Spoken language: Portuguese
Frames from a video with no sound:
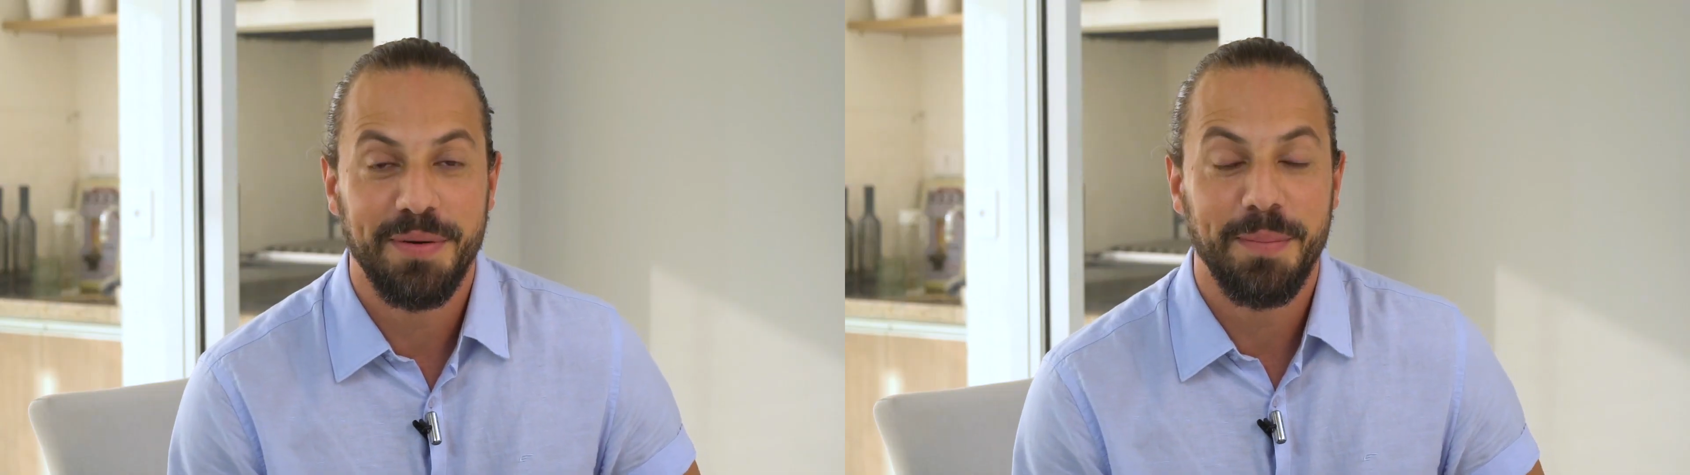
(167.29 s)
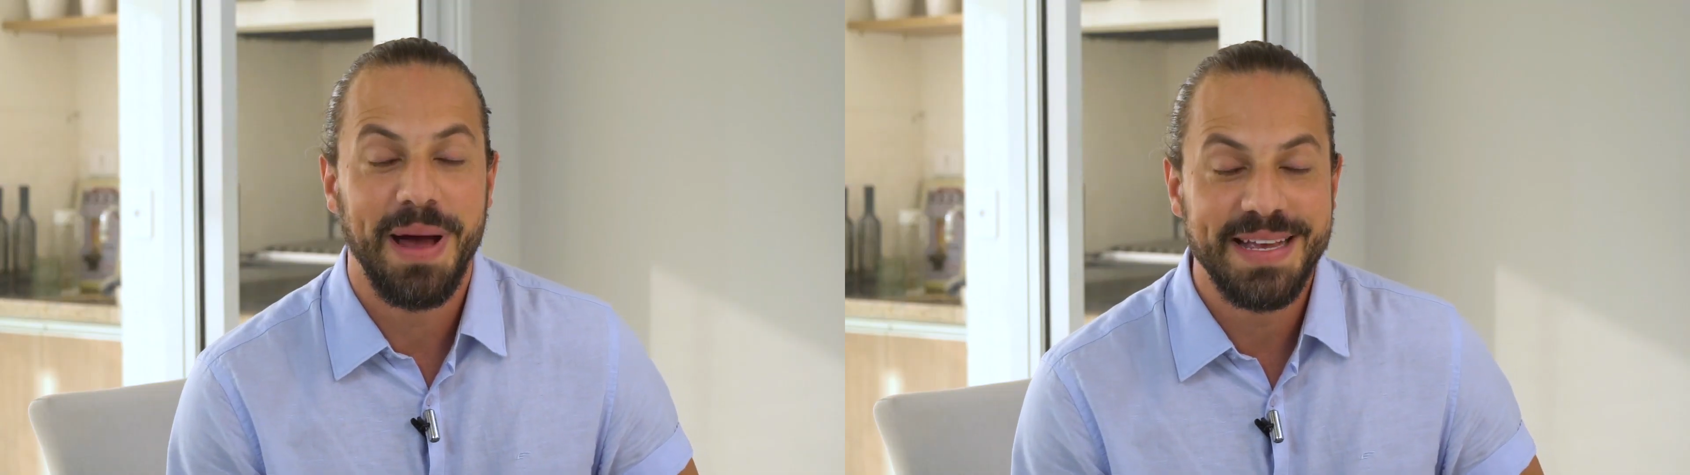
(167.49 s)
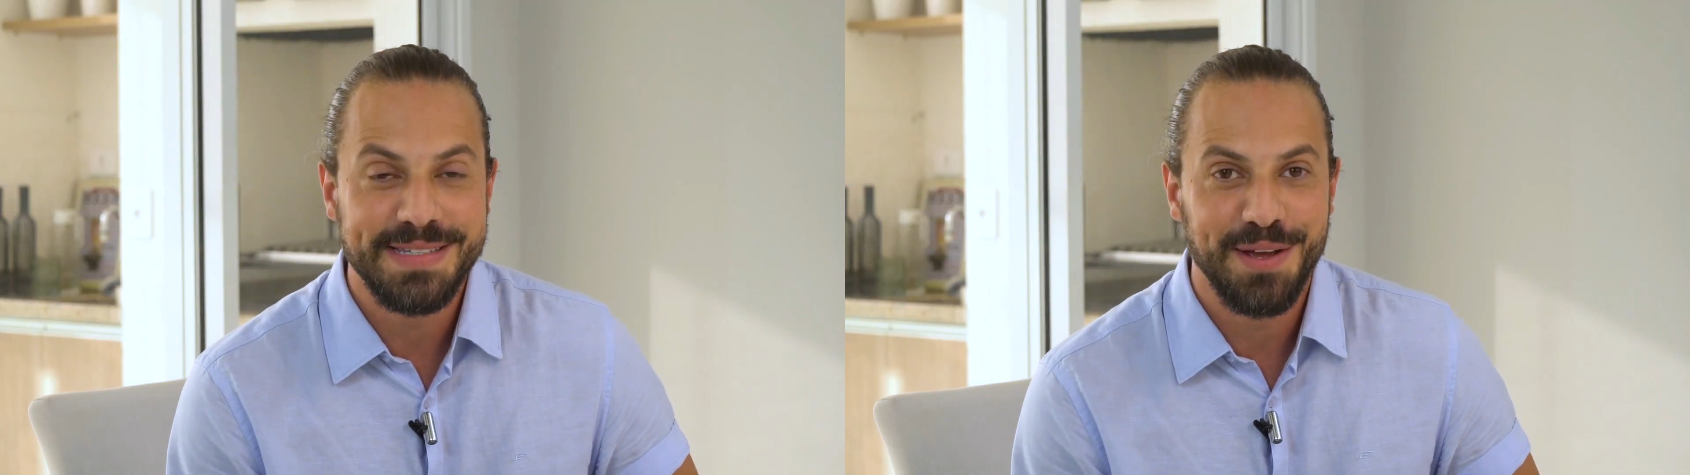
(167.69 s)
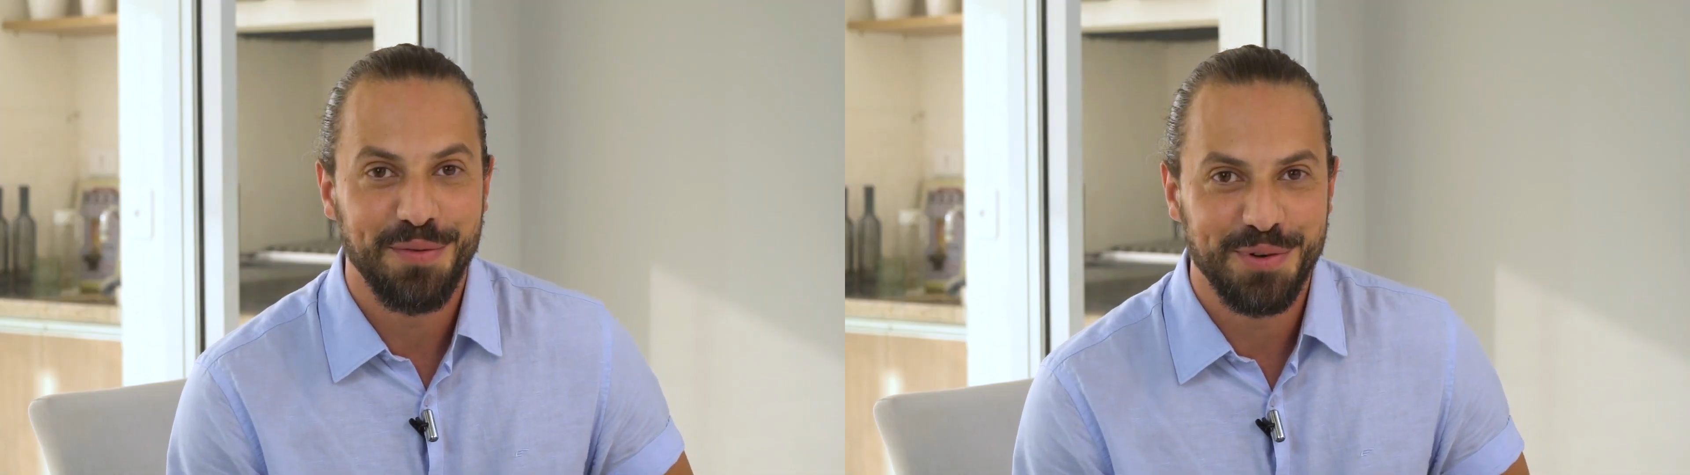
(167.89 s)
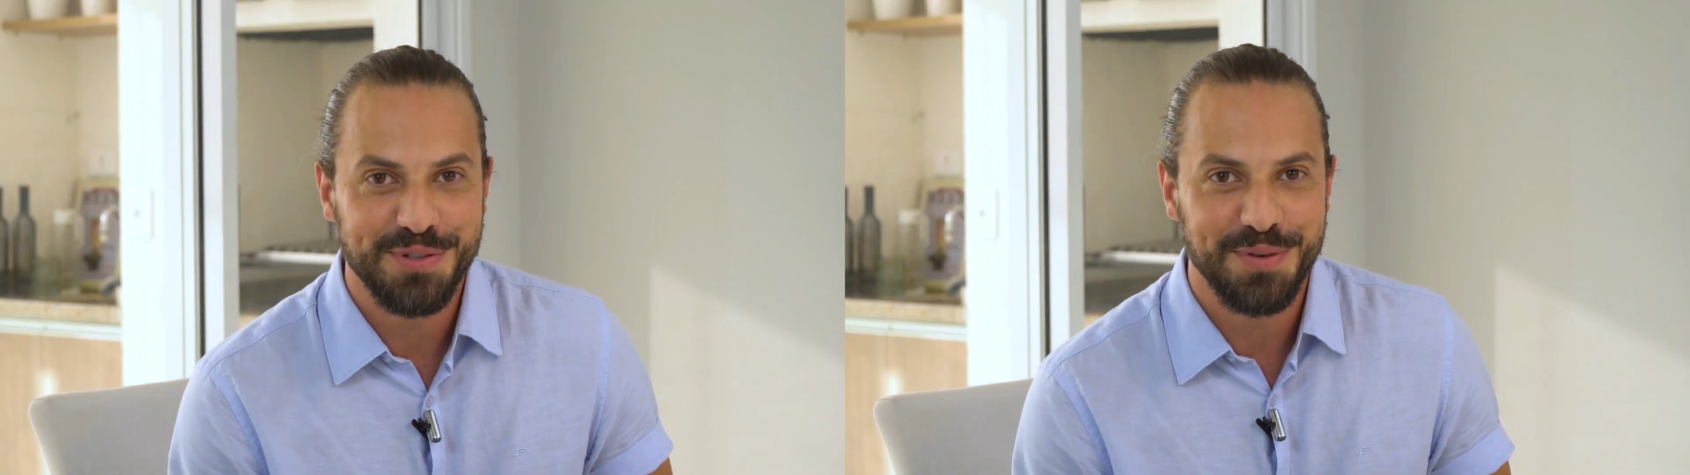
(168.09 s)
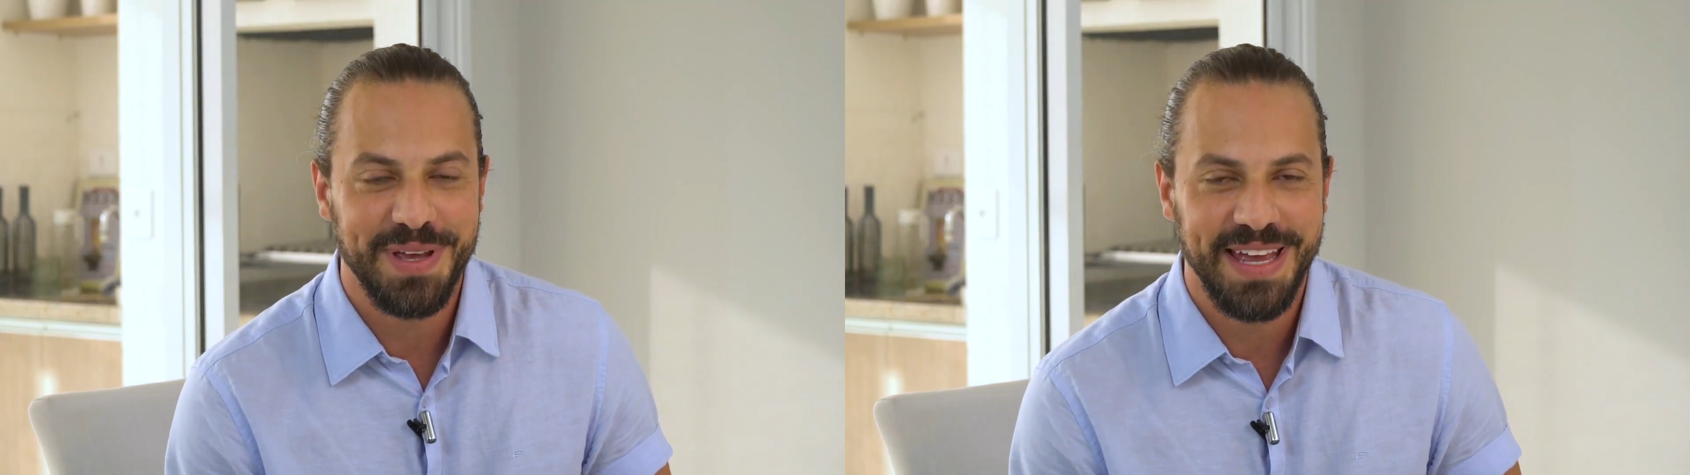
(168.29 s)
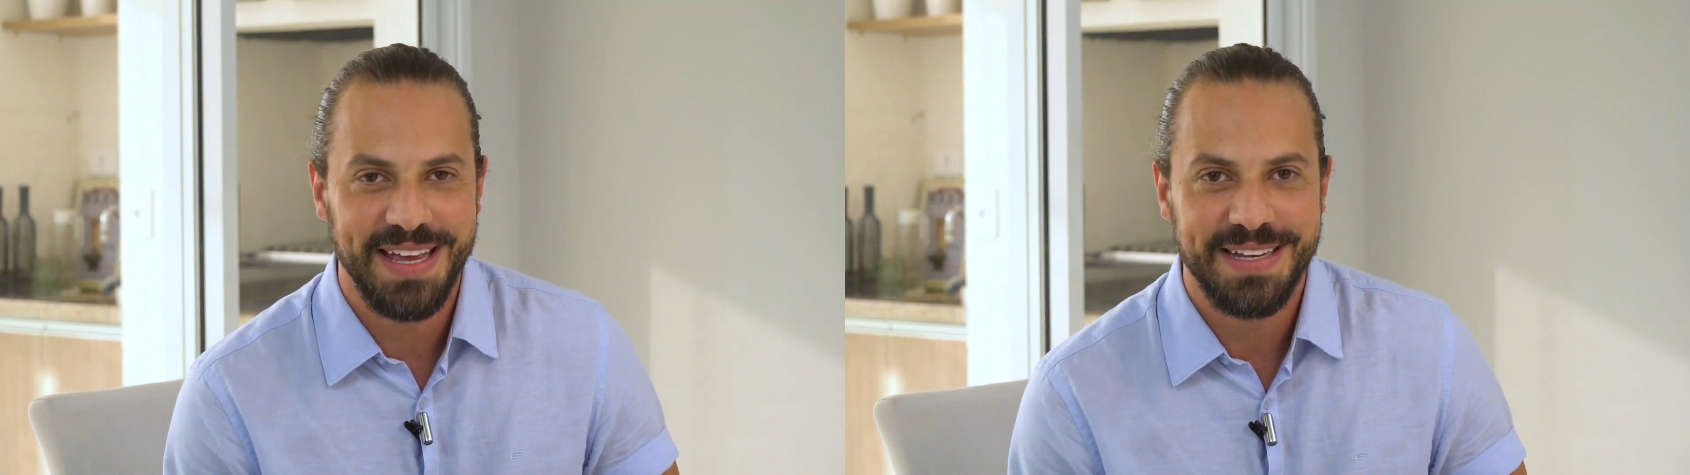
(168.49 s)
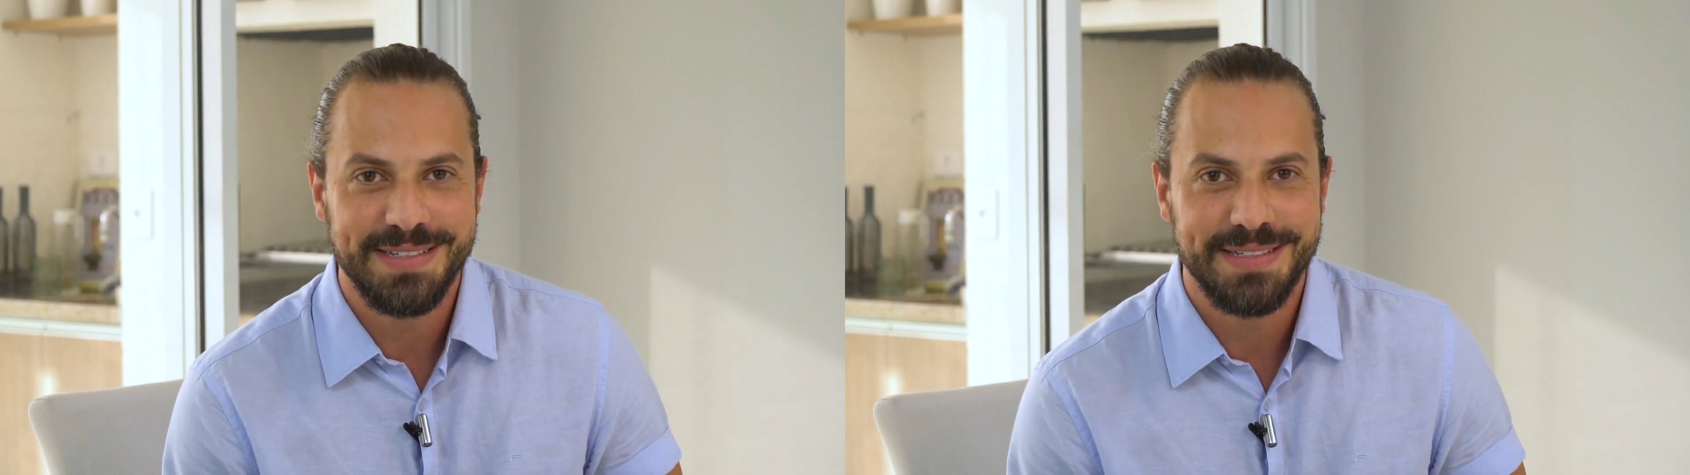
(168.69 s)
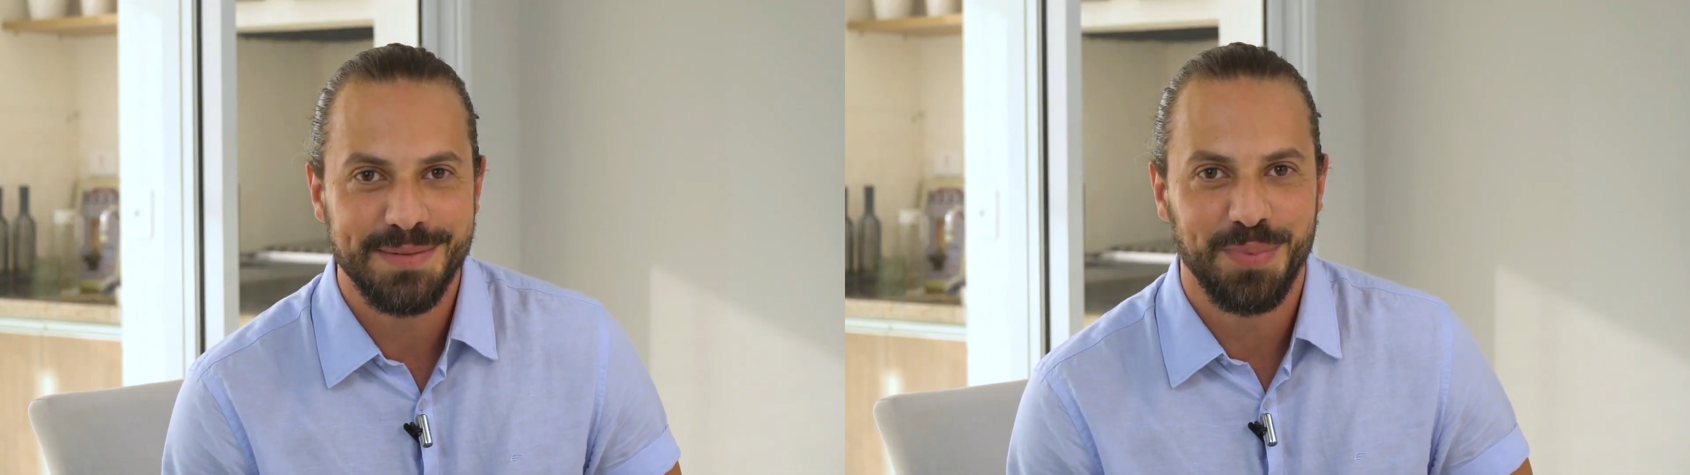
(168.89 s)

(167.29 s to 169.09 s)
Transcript: mais nervoso do que eles,